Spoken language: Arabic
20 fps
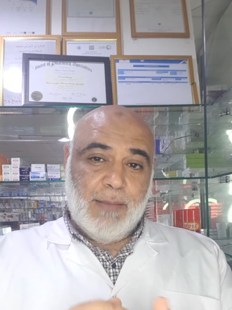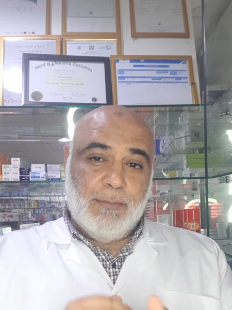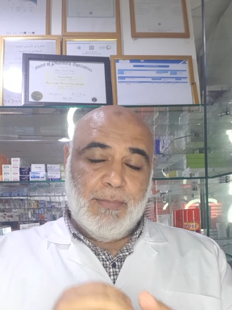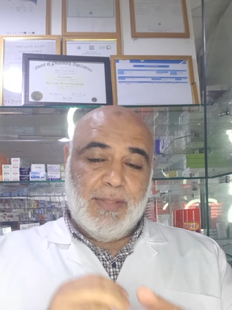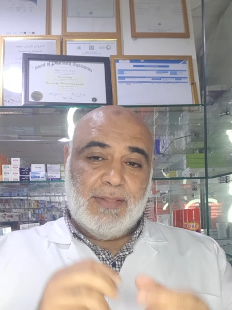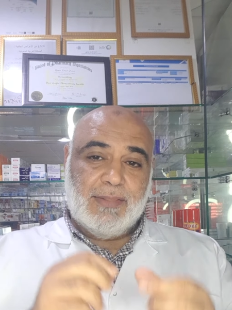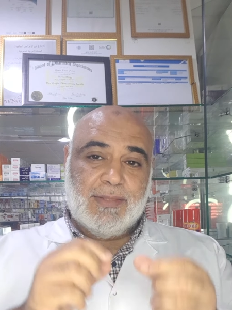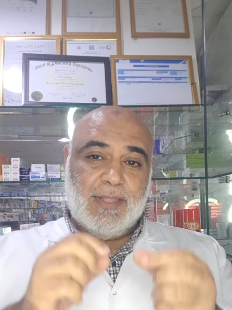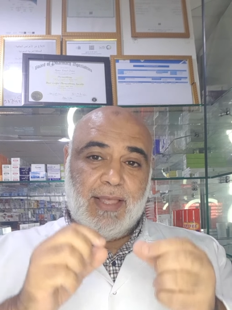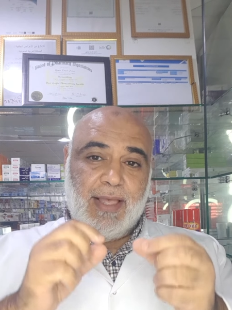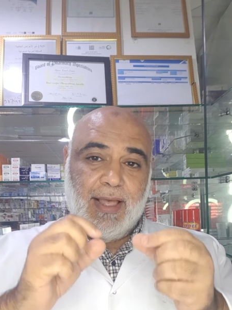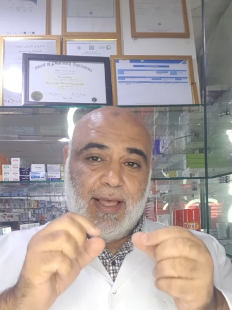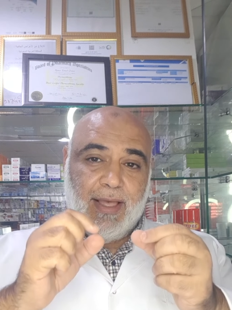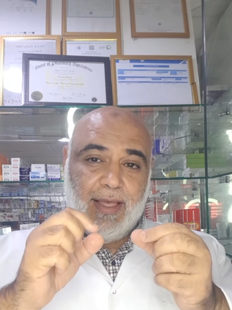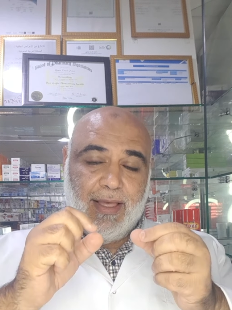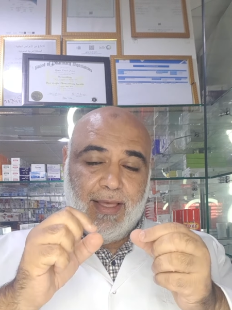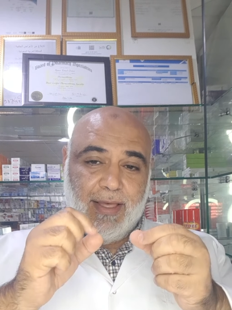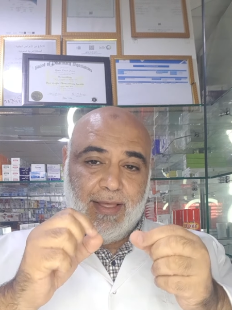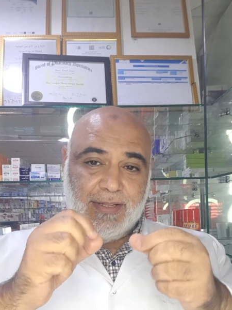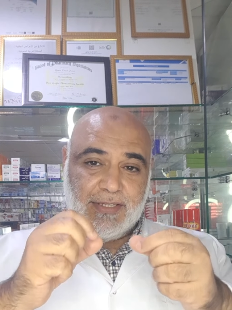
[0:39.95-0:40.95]
ما انت
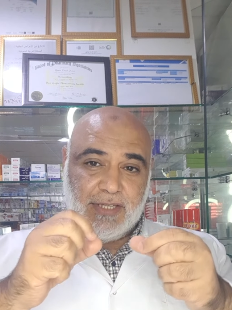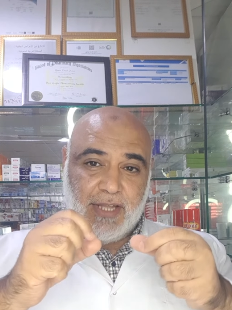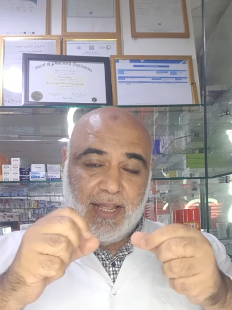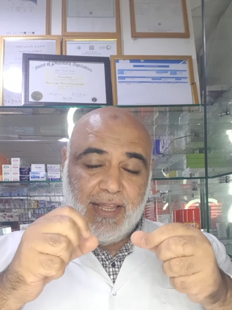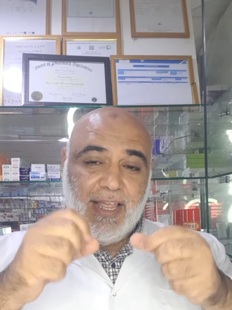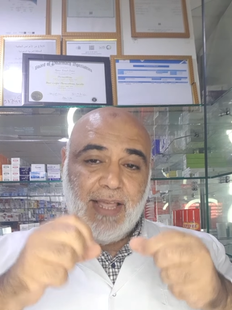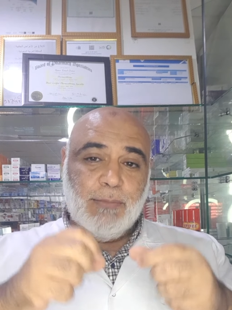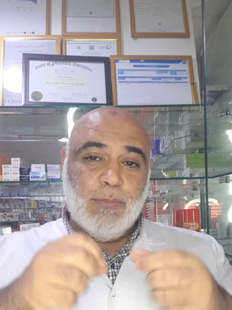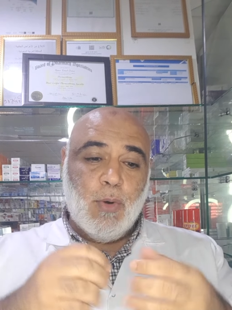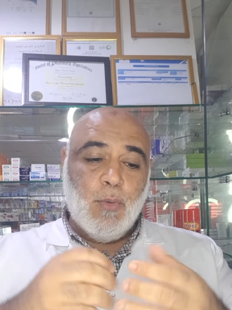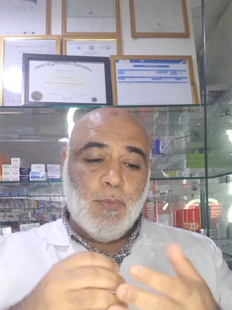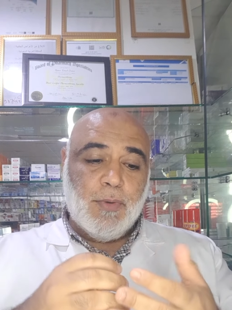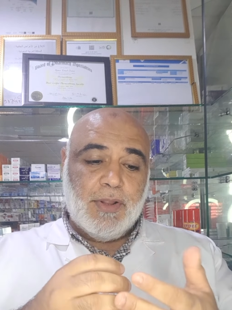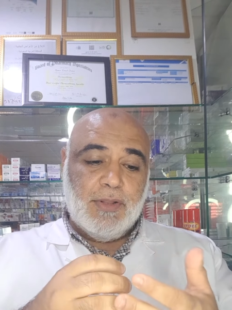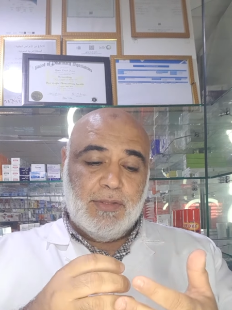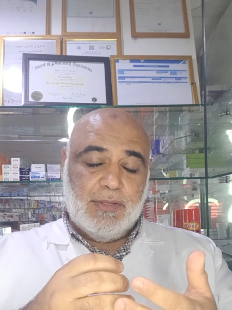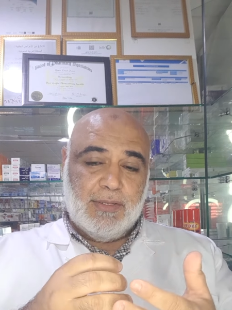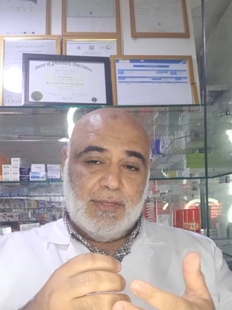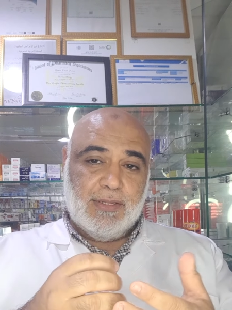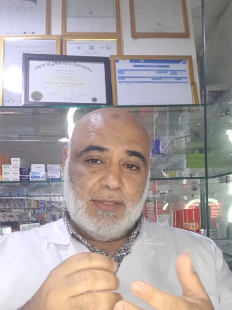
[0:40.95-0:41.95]
صحيح
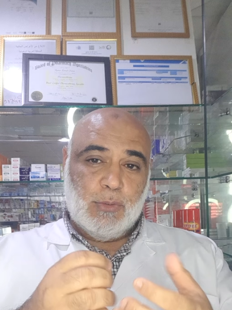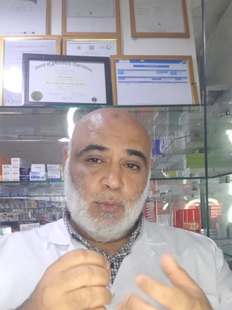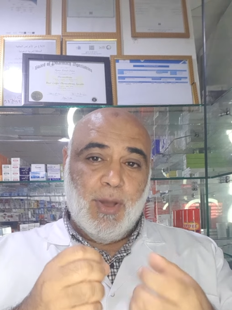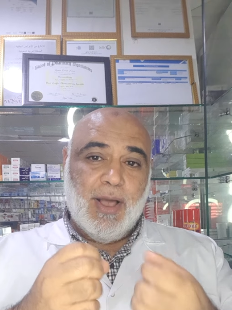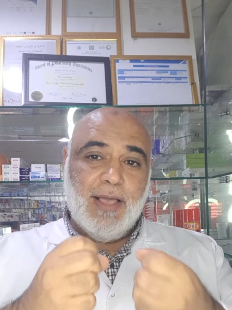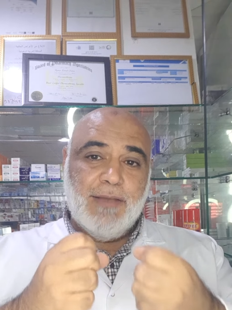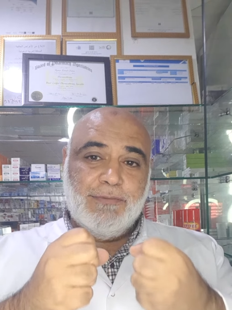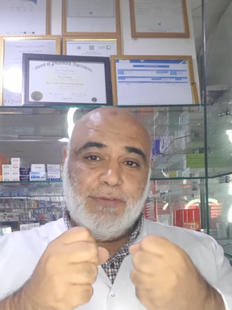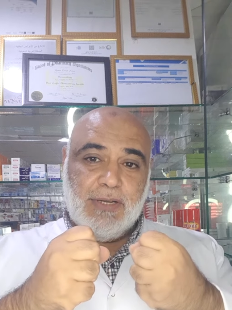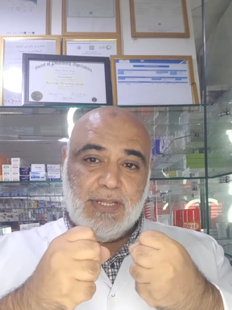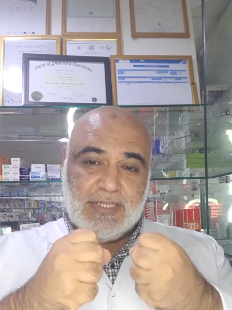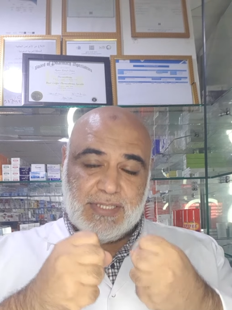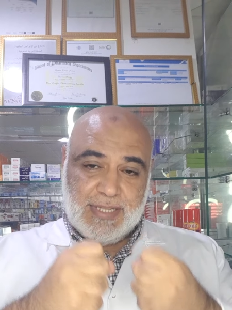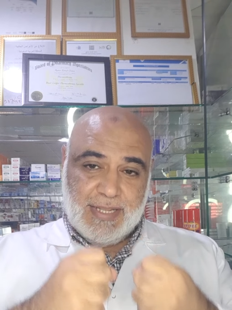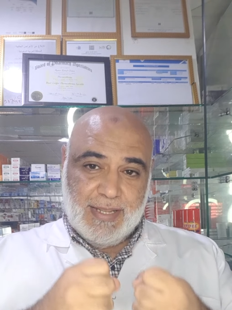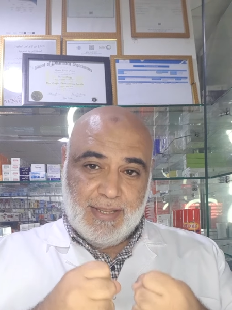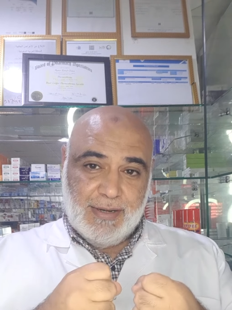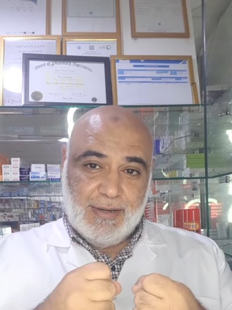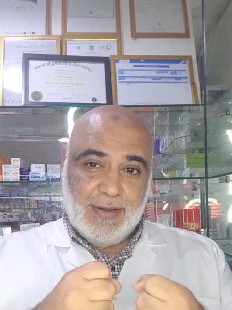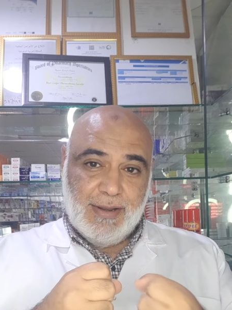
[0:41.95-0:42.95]
ممكن توقف
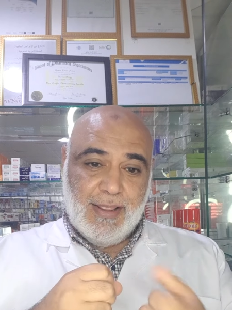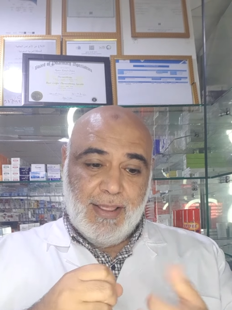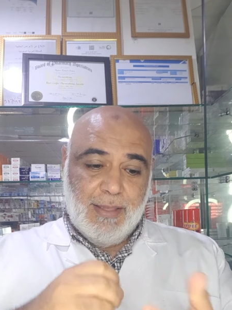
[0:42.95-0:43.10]
الاسهال